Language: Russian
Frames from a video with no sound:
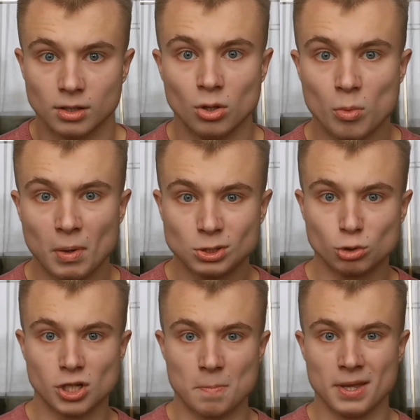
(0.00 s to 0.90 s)
«Ну
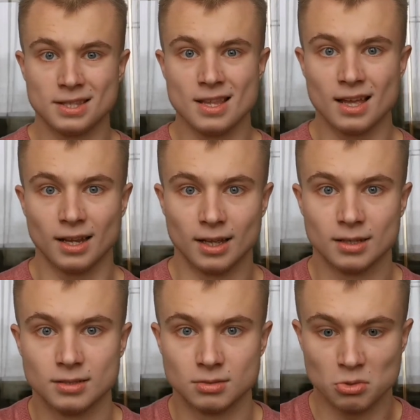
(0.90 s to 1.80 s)
послушай,
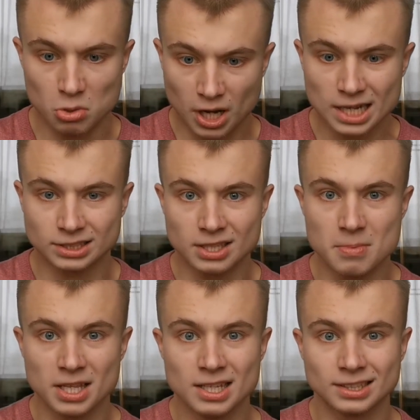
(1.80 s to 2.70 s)
бедняга, ну как
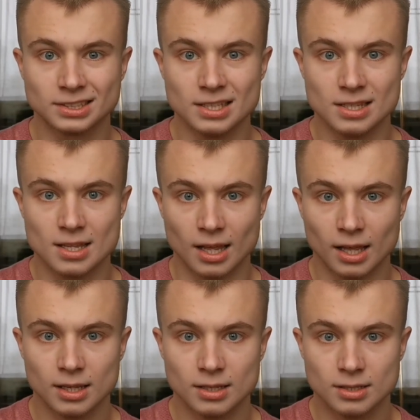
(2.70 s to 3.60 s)
тебе не стыдно?